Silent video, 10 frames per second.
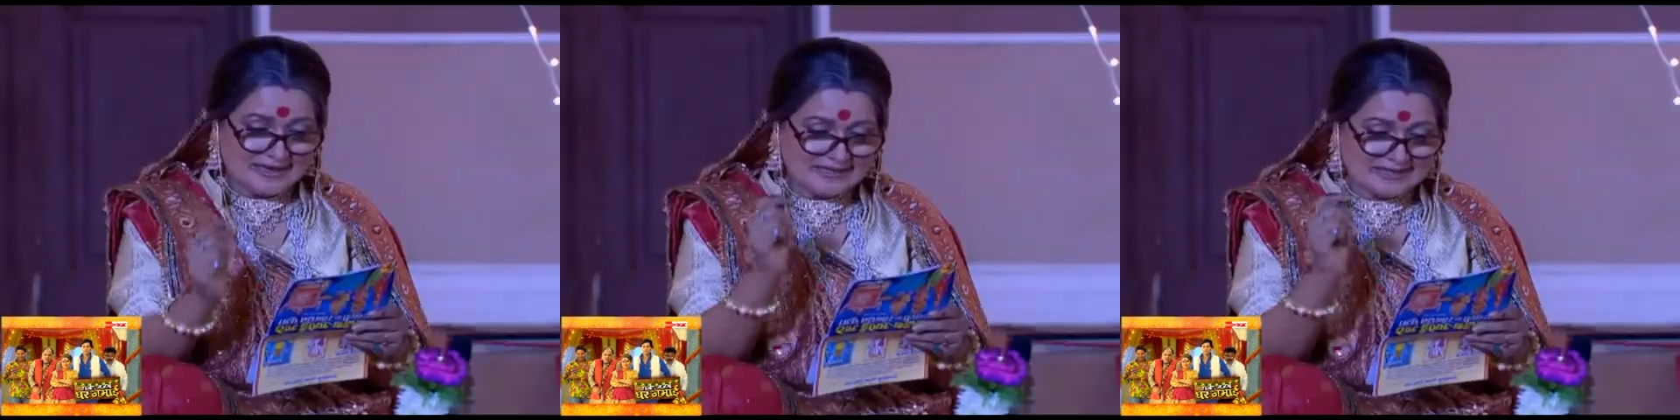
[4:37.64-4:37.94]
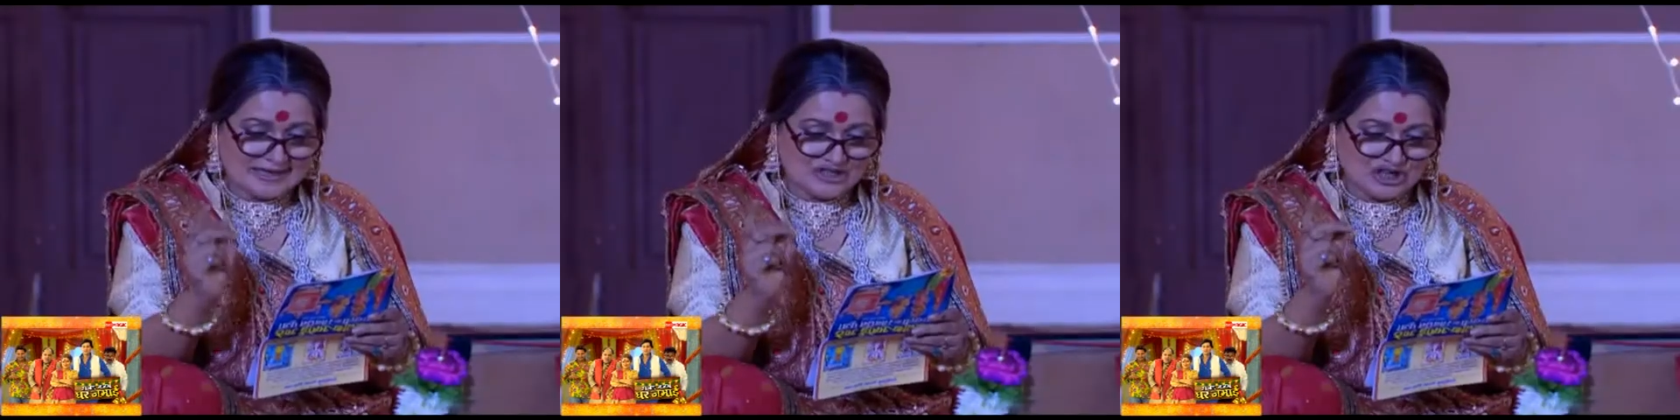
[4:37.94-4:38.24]

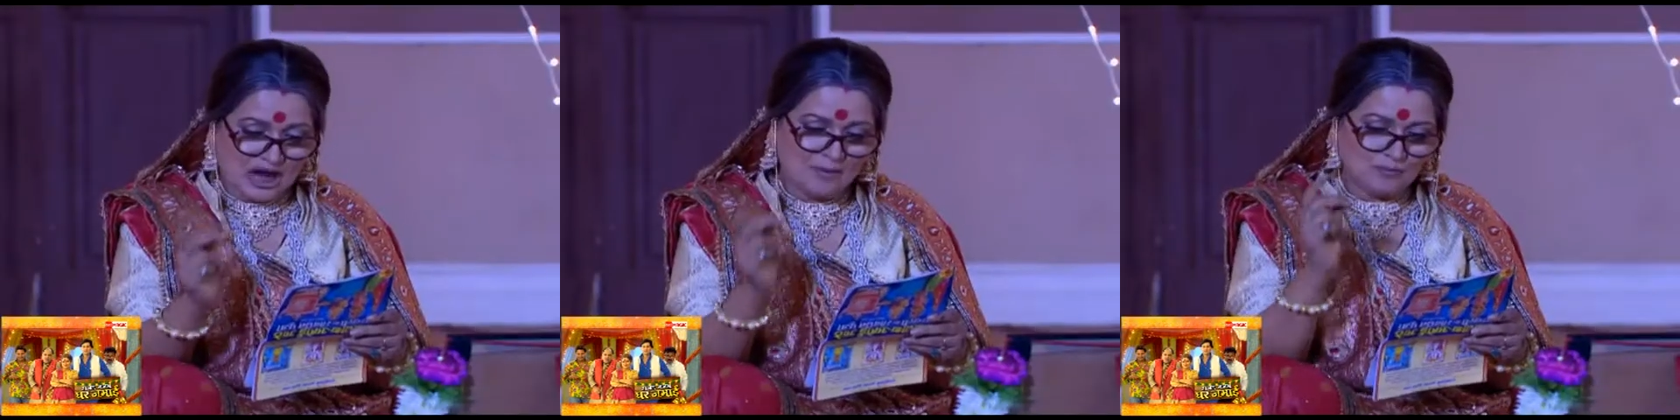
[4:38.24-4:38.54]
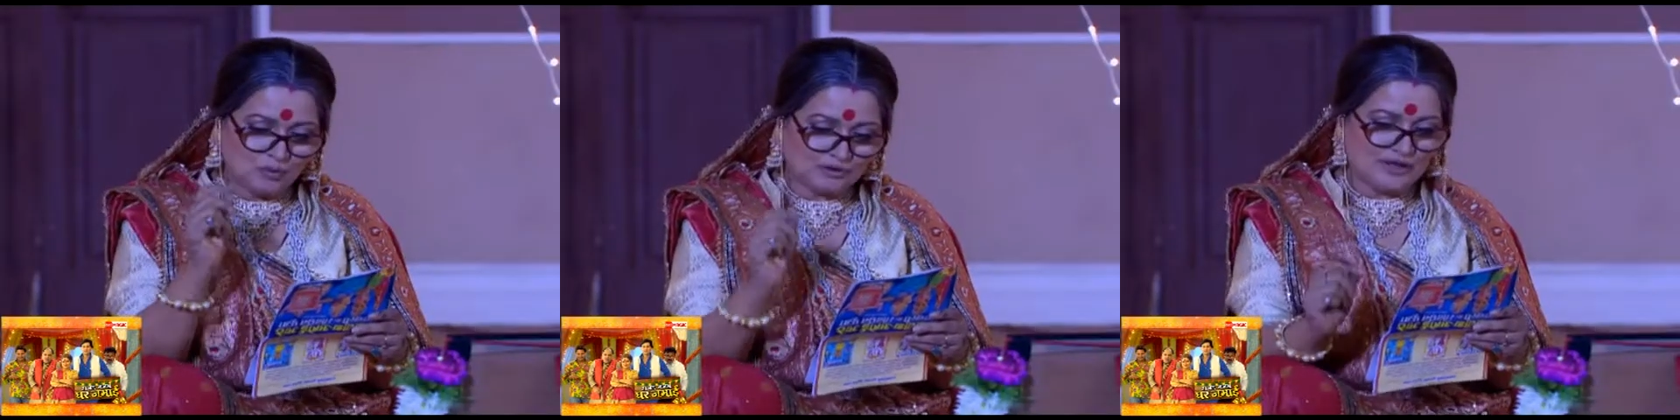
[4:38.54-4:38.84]
इसलिए शाम
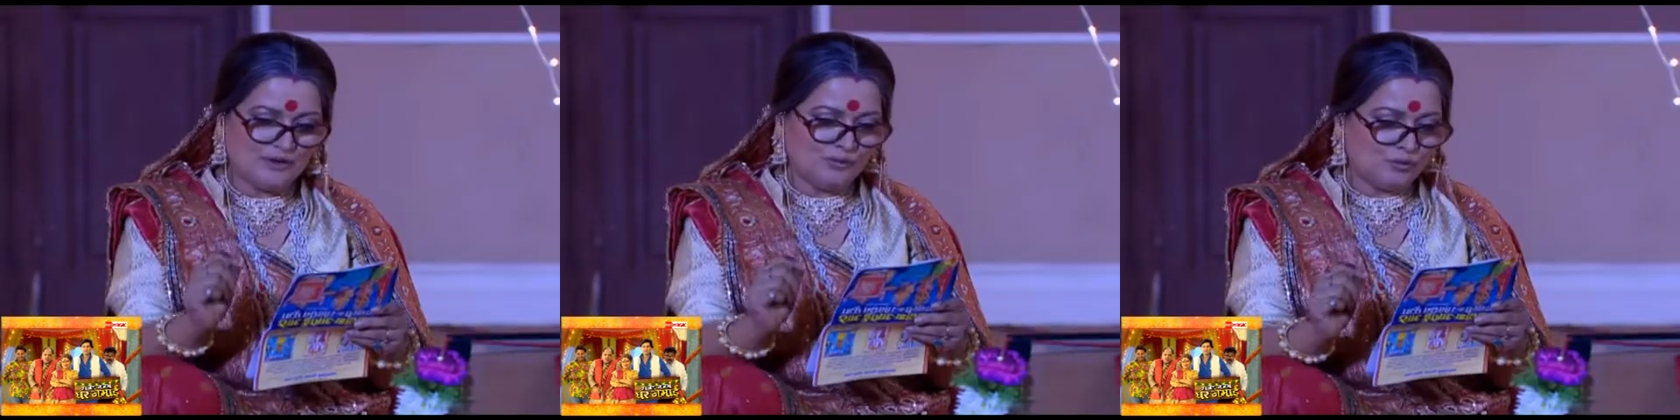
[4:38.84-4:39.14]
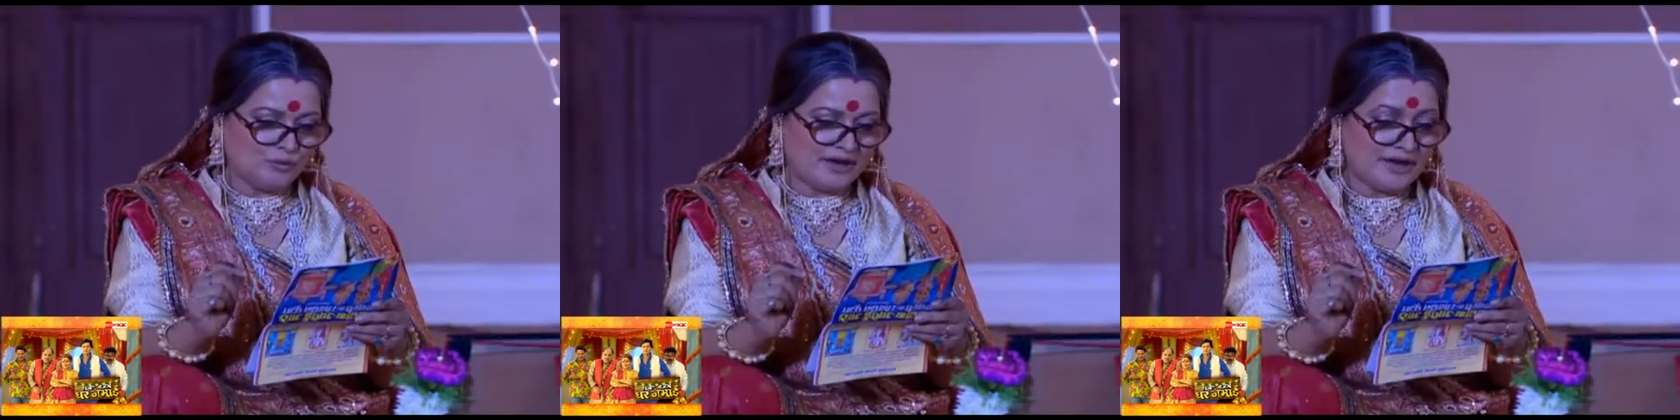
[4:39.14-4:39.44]
होते ही
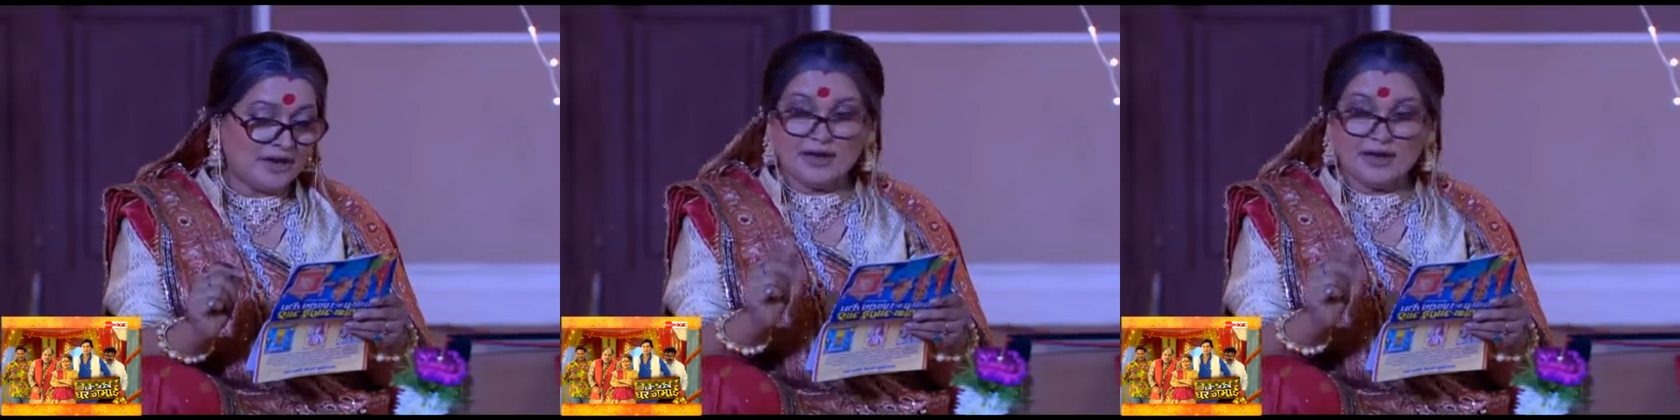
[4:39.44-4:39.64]
उन्होंने